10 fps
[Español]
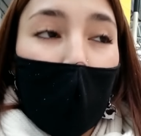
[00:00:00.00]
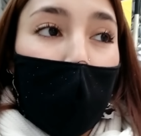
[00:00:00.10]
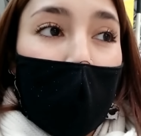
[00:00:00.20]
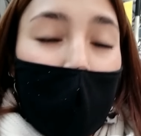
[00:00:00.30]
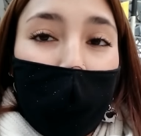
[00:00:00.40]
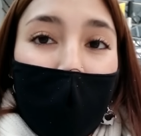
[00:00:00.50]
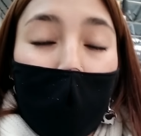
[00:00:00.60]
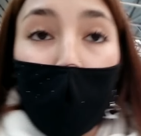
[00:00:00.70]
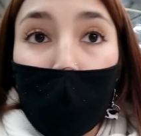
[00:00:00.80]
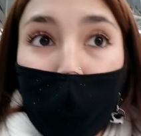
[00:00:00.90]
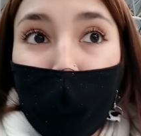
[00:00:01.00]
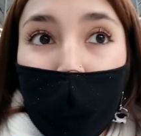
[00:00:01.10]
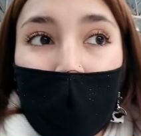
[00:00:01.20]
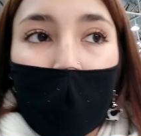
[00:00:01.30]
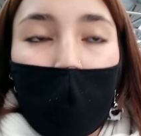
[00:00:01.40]
comprarme gloss,
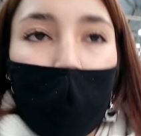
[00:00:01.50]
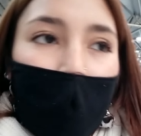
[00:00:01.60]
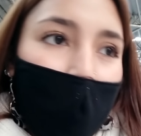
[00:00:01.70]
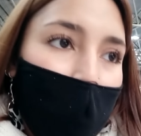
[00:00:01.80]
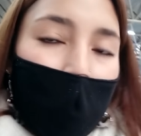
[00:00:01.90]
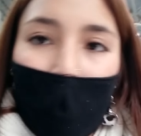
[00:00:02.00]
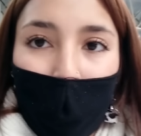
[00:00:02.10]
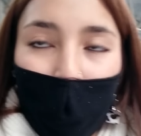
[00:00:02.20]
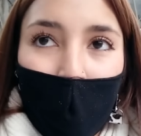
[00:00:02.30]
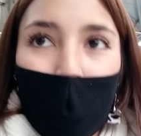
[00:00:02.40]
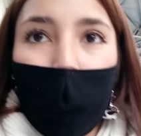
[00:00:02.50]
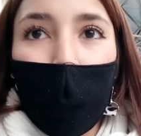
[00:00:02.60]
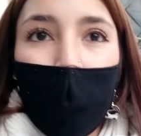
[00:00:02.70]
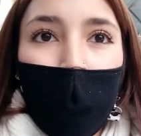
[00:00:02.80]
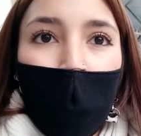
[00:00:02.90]
que acá lo venden re
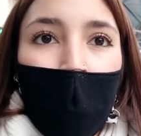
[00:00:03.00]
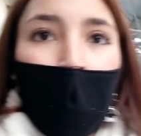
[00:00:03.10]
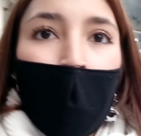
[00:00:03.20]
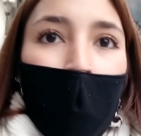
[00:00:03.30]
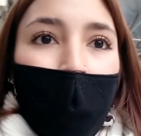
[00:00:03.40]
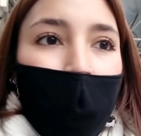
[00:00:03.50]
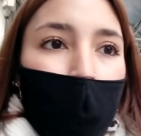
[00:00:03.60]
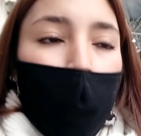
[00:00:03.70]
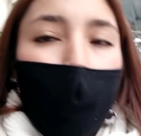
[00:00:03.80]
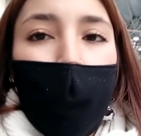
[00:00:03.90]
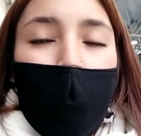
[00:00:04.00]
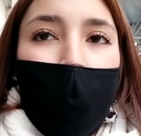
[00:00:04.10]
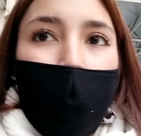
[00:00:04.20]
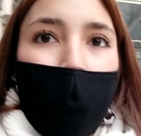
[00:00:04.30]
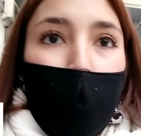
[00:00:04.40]
barato. Y quiero
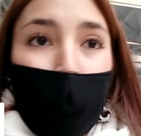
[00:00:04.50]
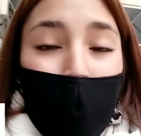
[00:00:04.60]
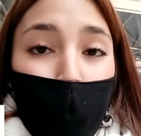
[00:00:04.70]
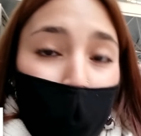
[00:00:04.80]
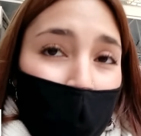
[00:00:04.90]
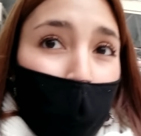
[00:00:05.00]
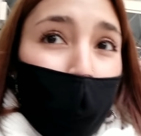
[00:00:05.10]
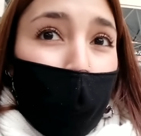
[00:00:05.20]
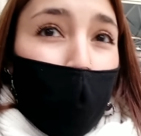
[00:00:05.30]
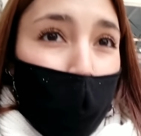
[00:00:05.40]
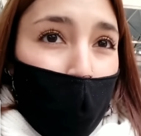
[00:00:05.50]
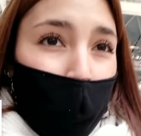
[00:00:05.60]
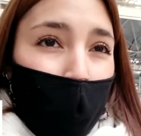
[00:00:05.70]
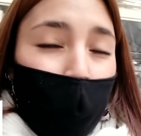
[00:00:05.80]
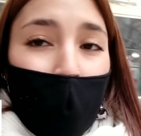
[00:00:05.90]
una espatulita para cuando me
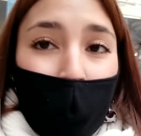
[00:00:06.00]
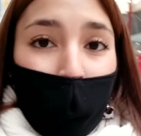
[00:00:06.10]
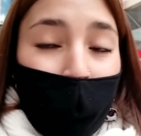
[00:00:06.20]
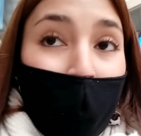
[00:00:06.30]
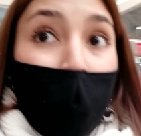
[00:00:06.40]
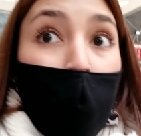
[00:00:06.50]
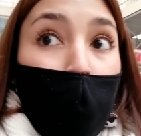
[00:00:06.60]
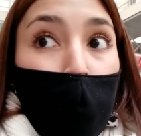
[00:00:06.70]
aplico la crema en el